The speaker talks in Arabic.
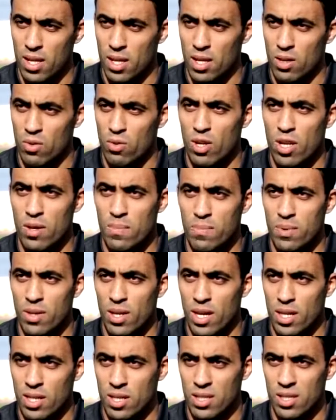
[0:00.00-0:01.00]

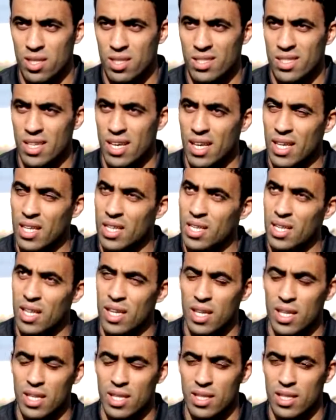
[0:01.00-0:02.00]
الاولمبي حظ سعيد
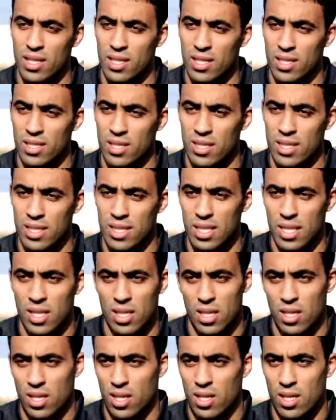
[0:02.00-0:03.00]
لكن آه،
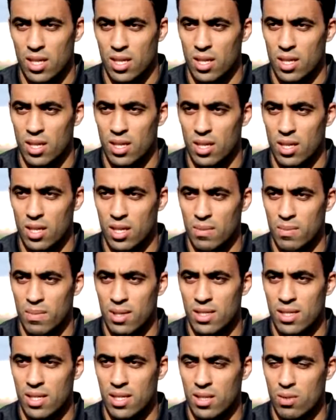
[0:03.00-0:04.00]
آه،
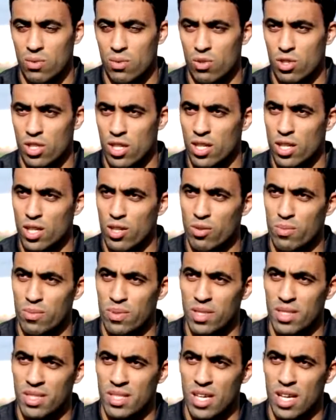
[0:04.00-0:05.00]
ما استطاعوش
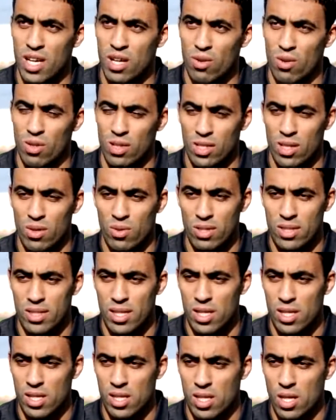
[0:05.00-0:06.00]
انهم يتاهلوا للدور
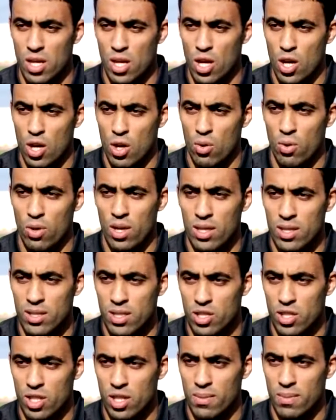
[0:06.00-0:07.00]
الثاني
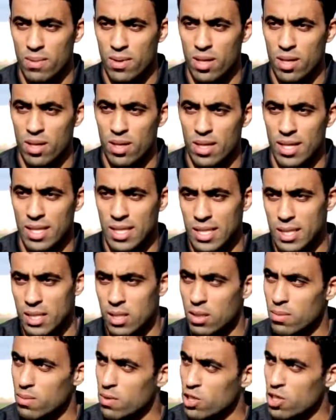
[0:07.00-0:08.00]
وكانت تجربه
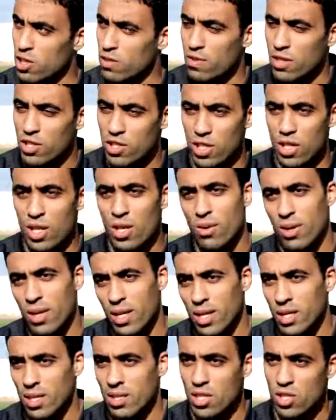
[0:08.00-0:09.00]
يعني ماشي فاشله
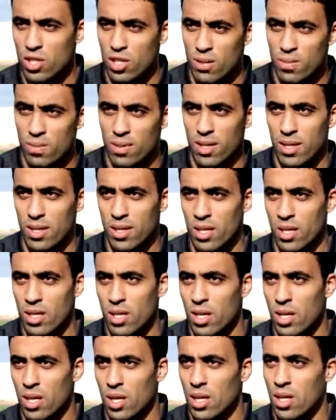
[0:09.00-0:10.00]
ولكن تجربه
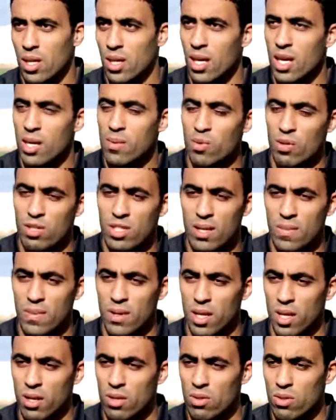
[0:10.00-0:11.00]
غير
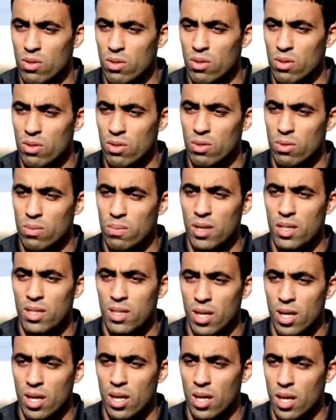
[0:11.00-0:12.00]
مكتمله
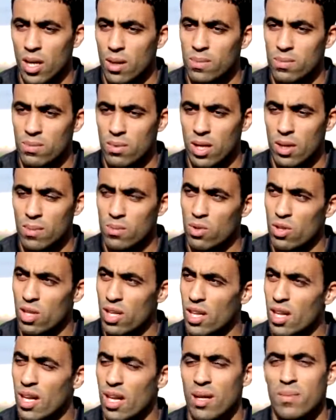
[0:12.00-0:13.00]
وبعدها الحمد
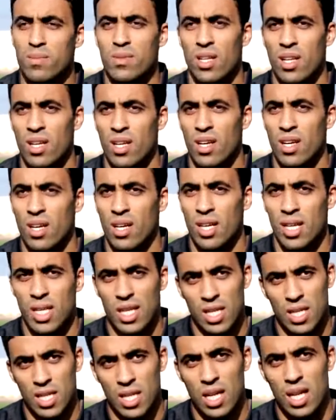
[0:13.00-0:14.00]
لله حمد الله
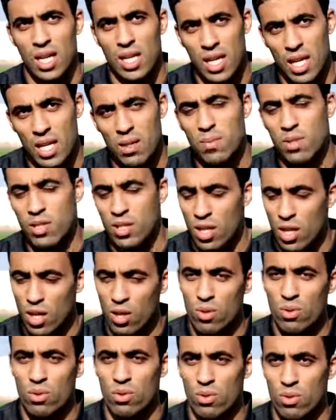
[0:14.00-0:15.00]
قال الكلمه
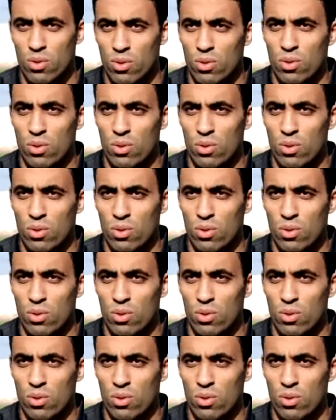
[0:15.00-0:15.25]
ديالو